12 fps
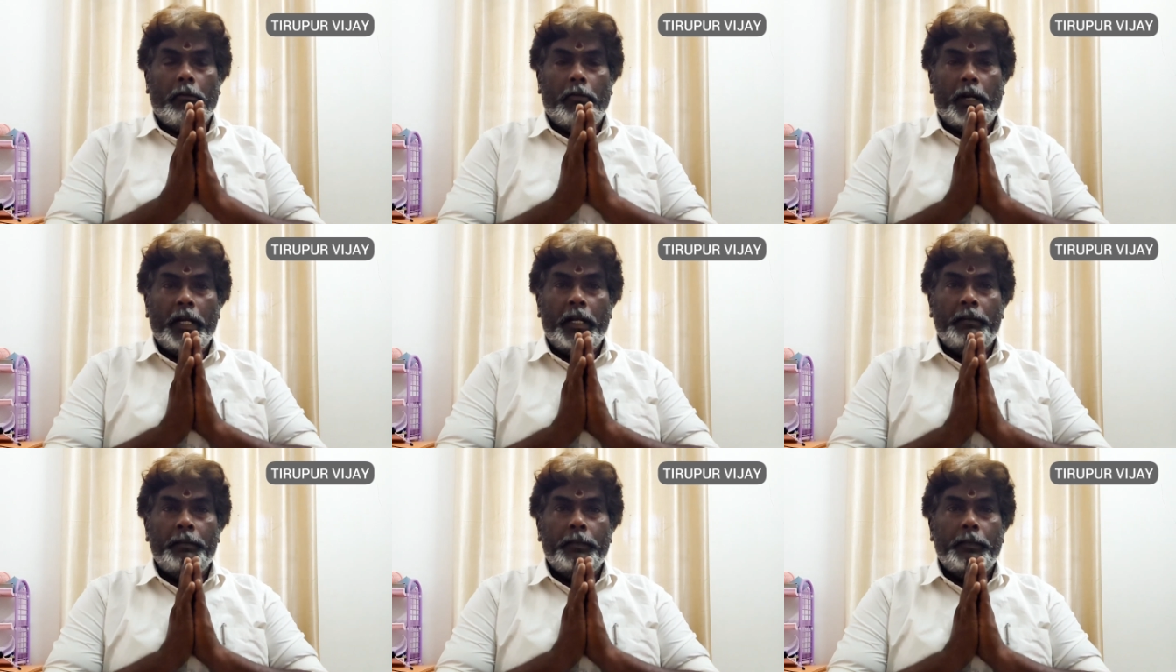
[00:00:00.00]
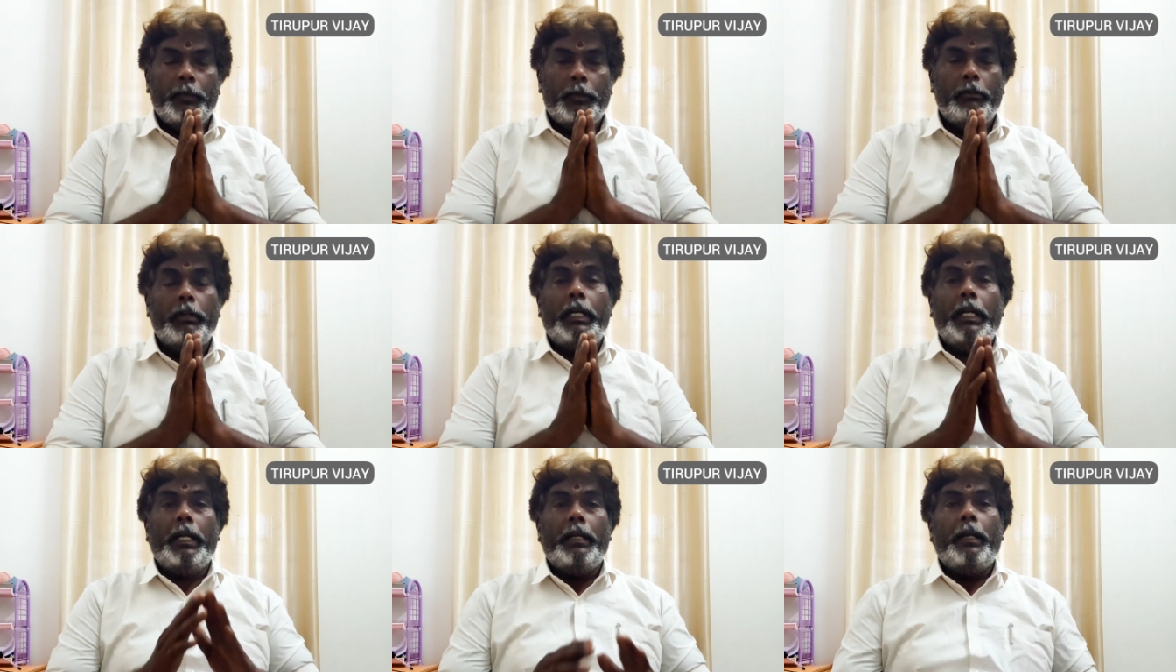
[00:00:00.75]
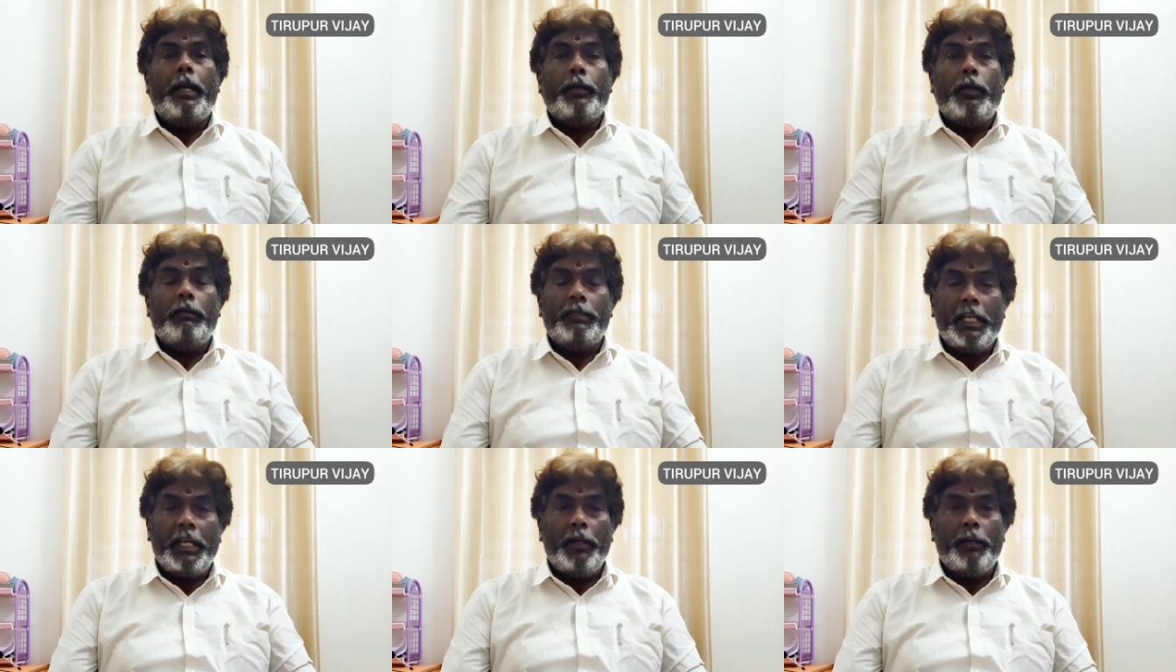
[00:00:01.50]
வணக்கம் உறவுகளே நான் உங்கள்
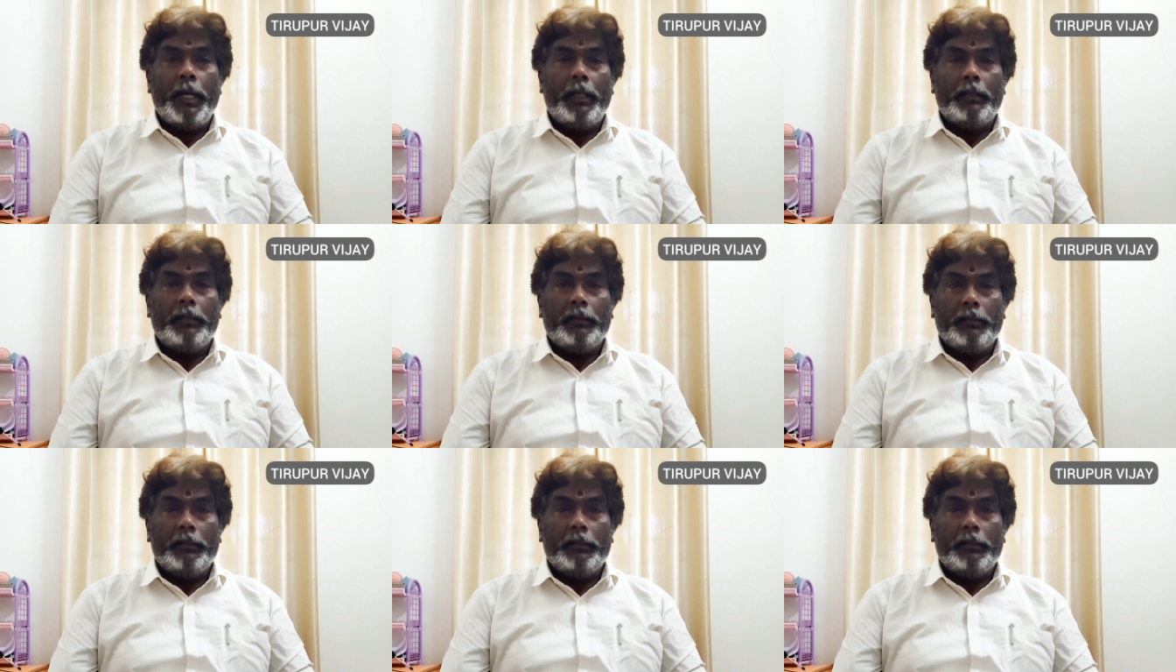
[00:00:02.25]
விஜயகுமார்